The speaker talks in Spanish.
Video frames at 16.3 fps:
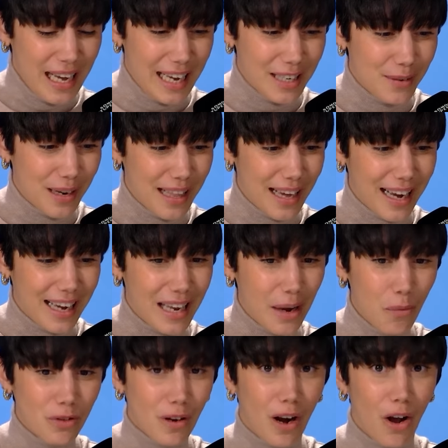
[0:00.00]
Es verdad que ya
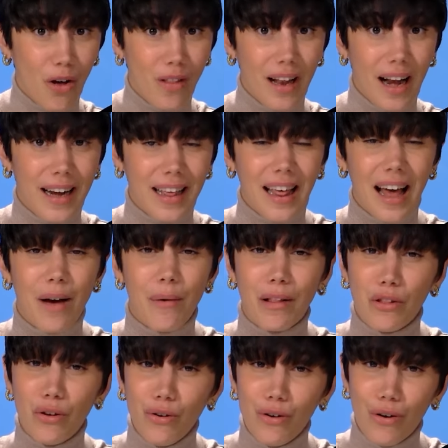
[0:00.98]
hemos hablado de la herida de
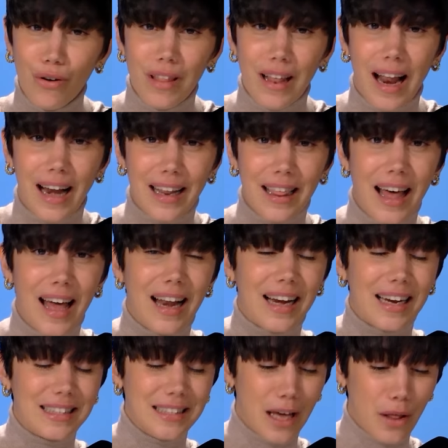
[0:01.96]
abandono, de la herida
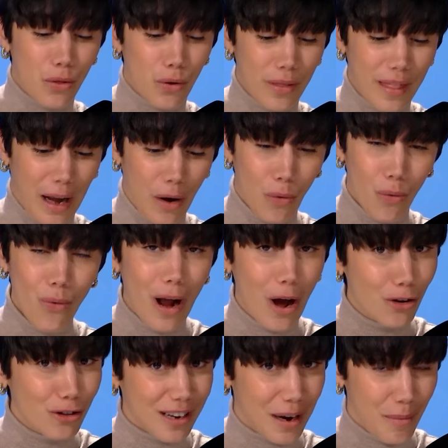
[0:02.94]
del rechazo y de
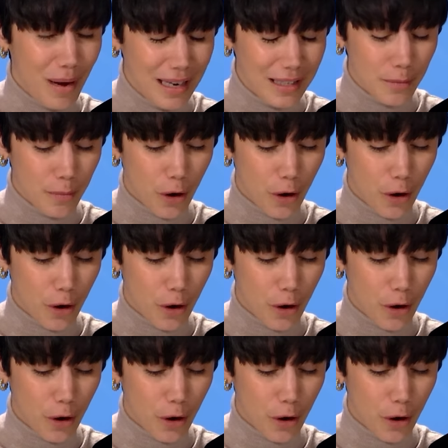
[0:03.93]
alguna otra más,